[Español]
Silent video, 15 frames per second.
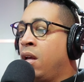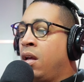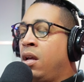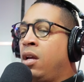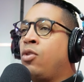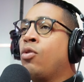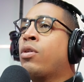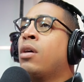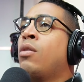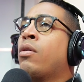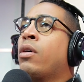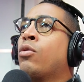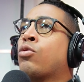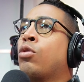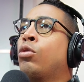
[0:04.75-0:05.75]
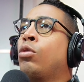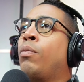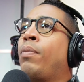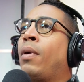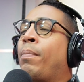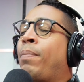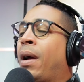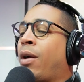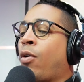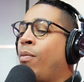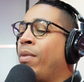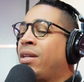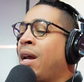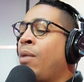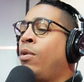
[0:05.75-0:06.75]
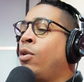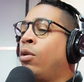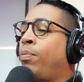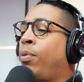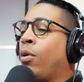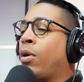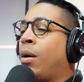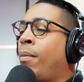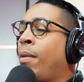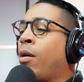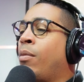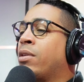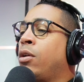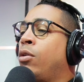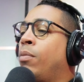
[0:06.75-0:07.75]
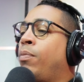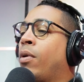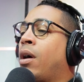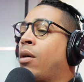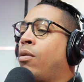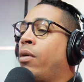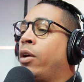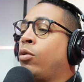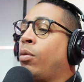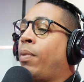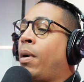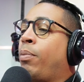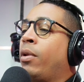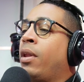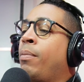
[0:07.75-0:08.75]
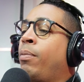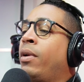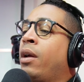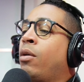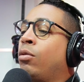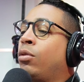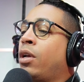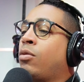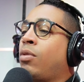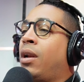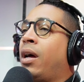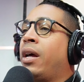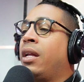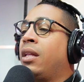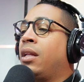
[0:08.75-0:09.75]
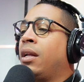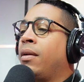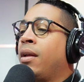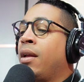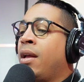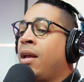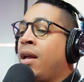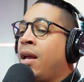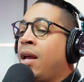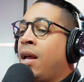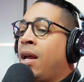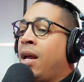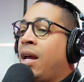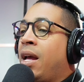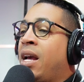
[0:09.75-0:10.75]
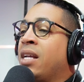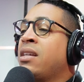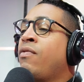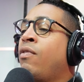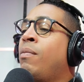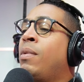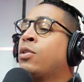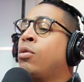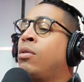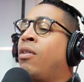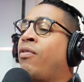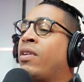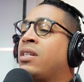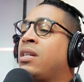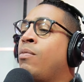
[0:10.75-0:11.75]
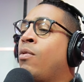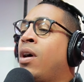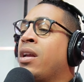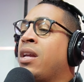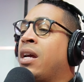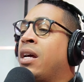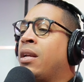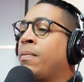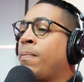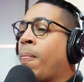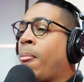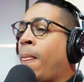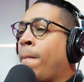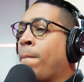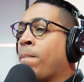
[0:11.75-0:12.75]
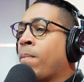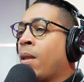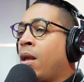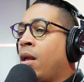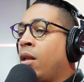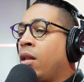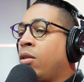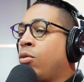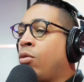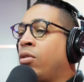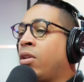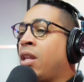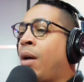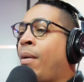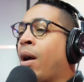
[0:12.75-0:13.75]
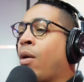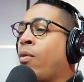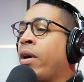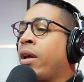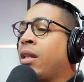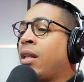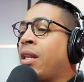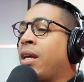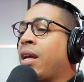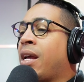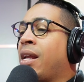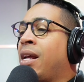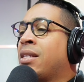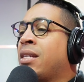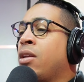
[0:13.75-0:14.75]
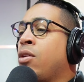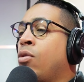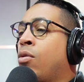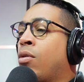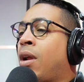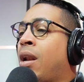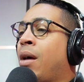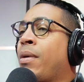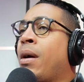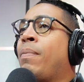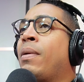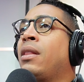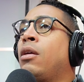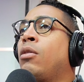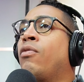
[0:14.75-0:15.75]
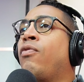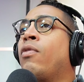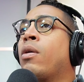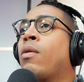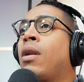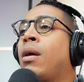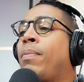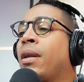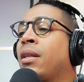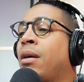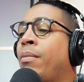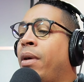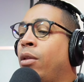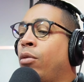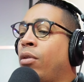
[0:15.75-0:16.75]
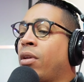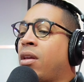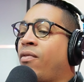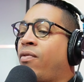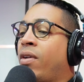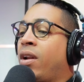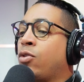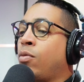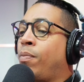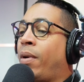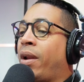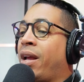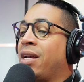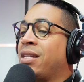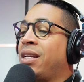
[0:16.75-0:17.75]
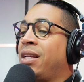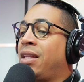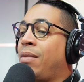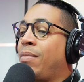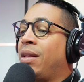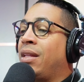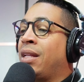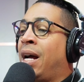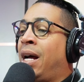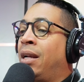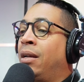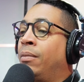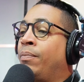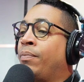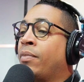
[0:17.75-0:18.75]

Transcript: Y yo quiero que nosotros comenzamos en lo poca, vamos a comenzar en lo poca con esto, para poder poner en contexto a la gente. Esa información la ofrecimos ayer, donde daba cuenta de que la señora le había prendido fuego al apartamento de quien fuera su pareja sentimental.